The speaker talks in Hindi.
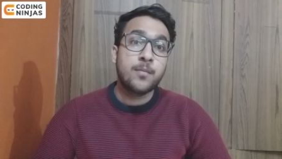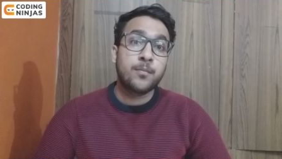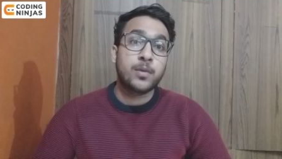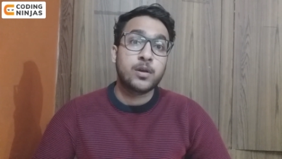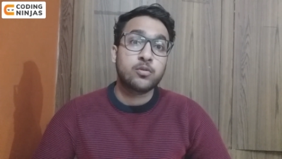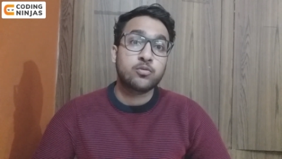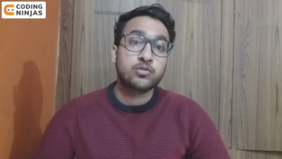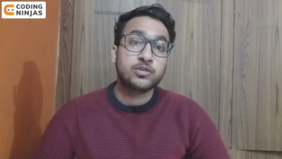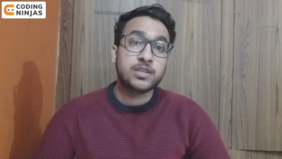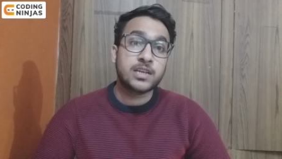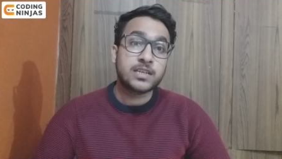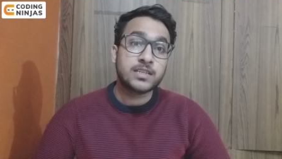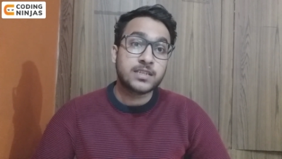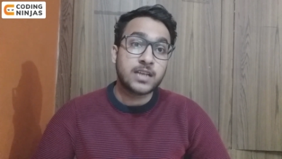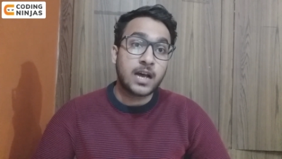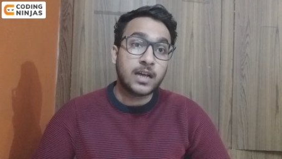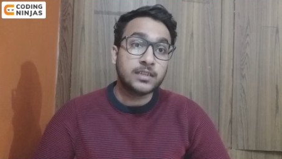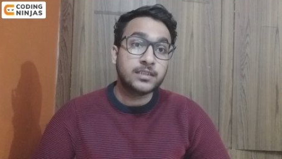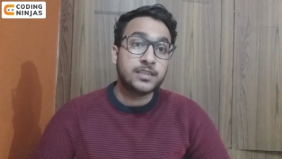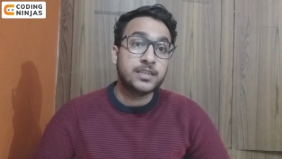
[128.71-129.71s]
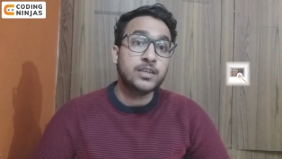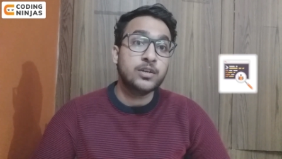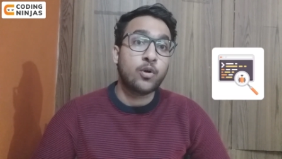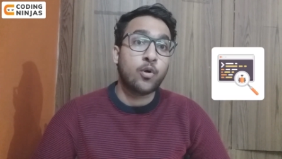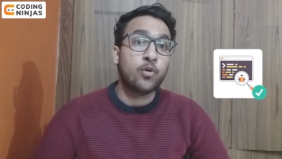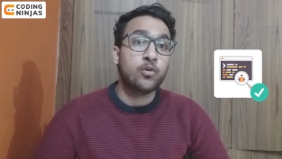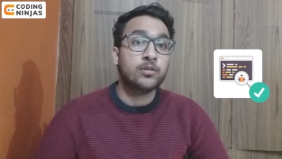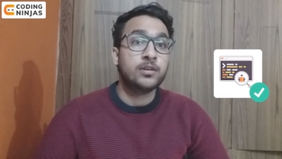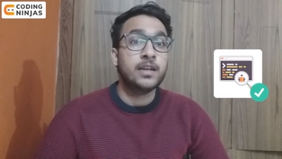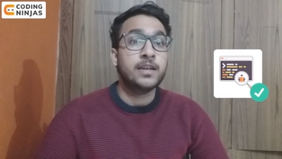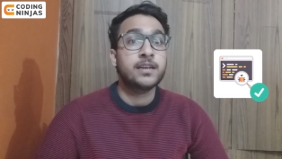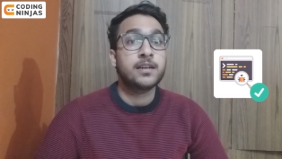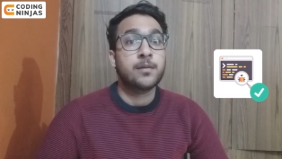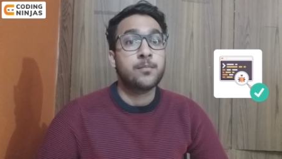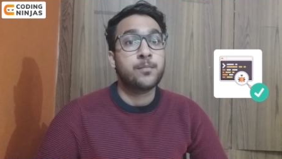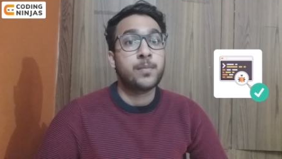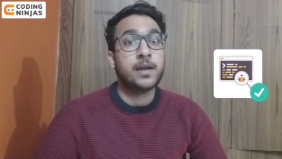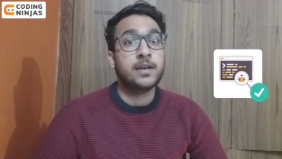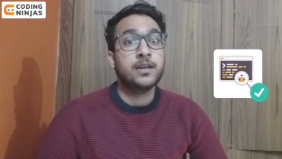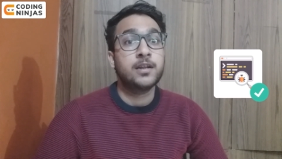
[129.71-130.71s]
पर उसके साथ ही ऑनलाइन
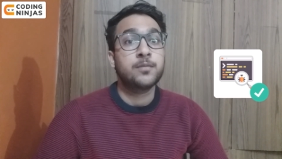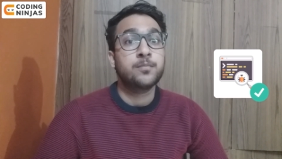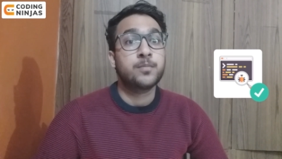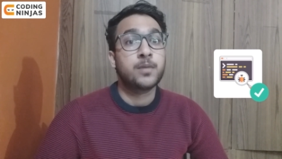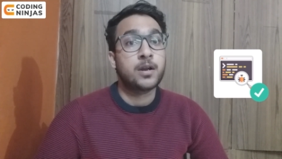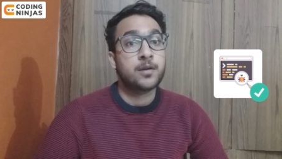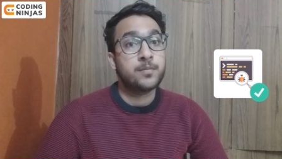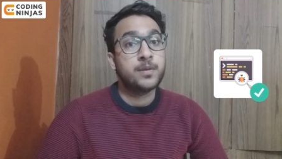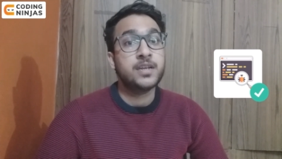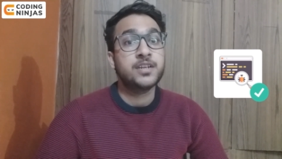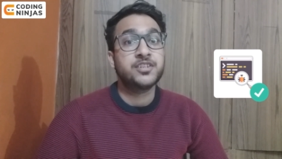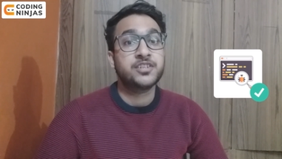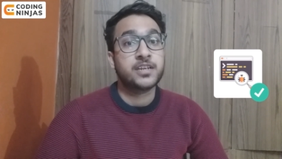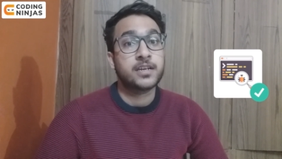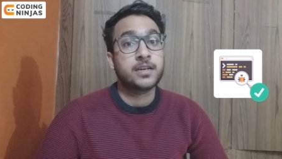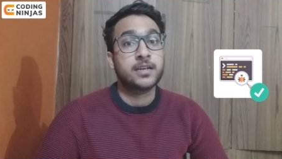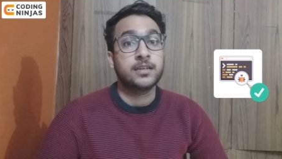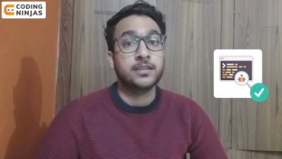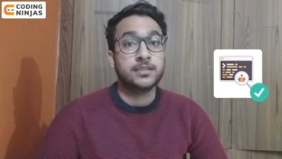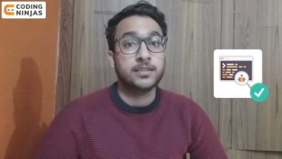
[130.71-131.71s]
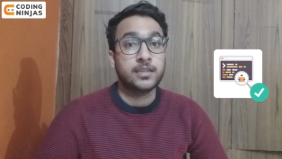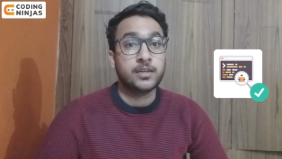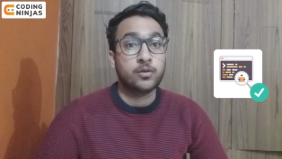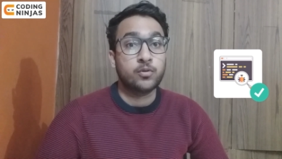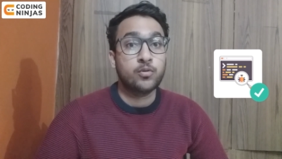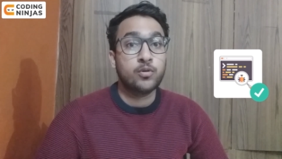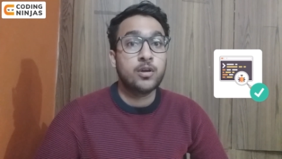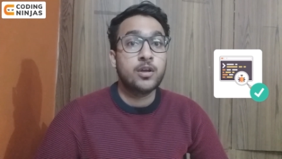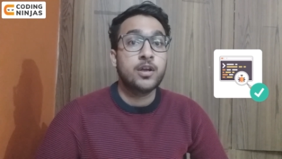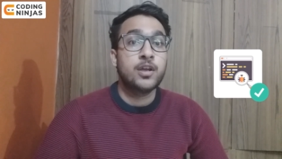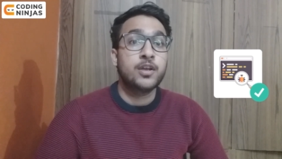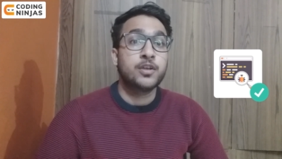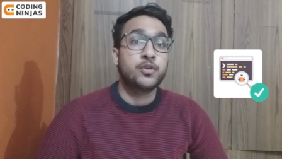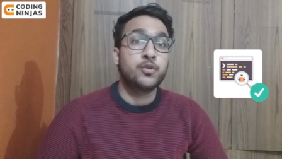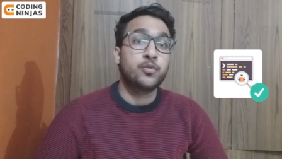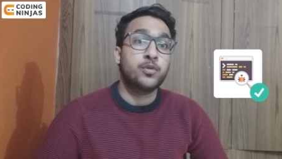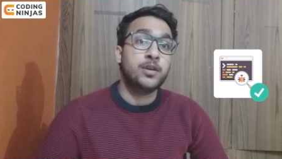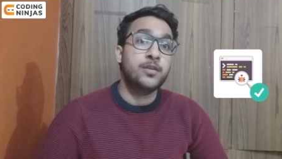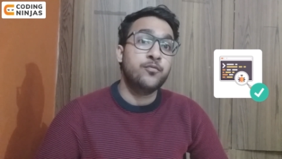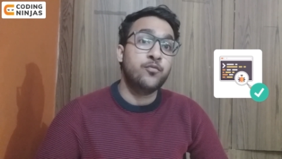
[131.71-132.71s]
कंपाइलर पर भी चेक करते रहो
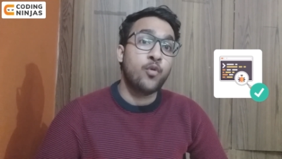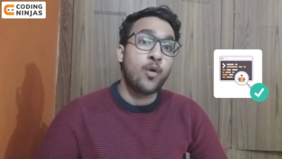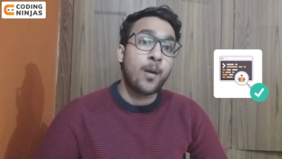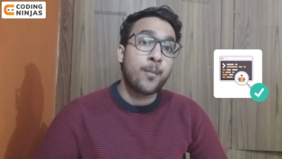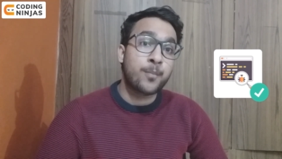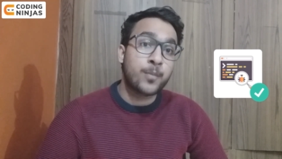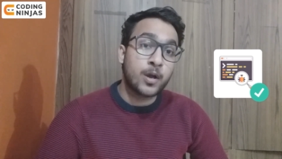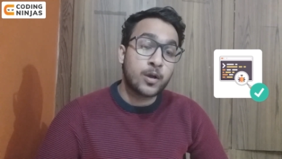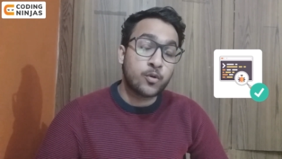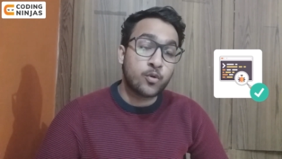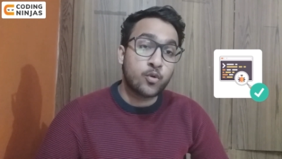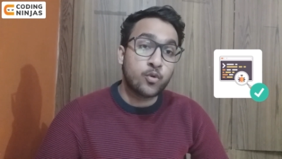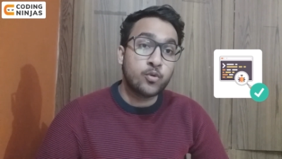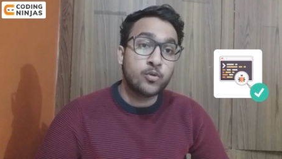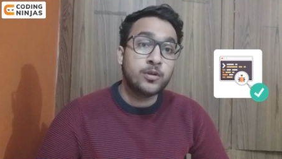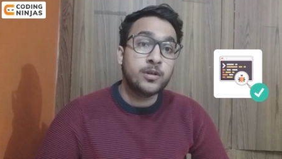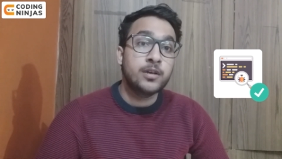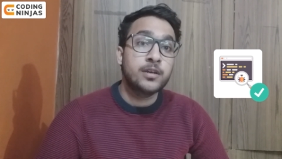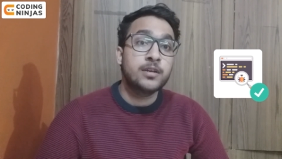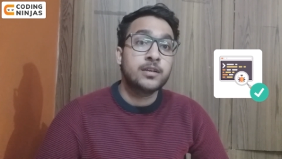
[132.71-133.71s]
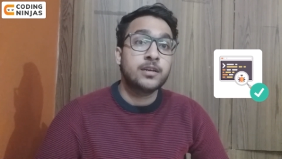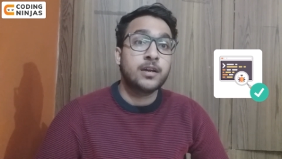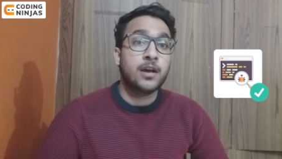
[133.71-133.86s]
क्योंकि वो आपका कोड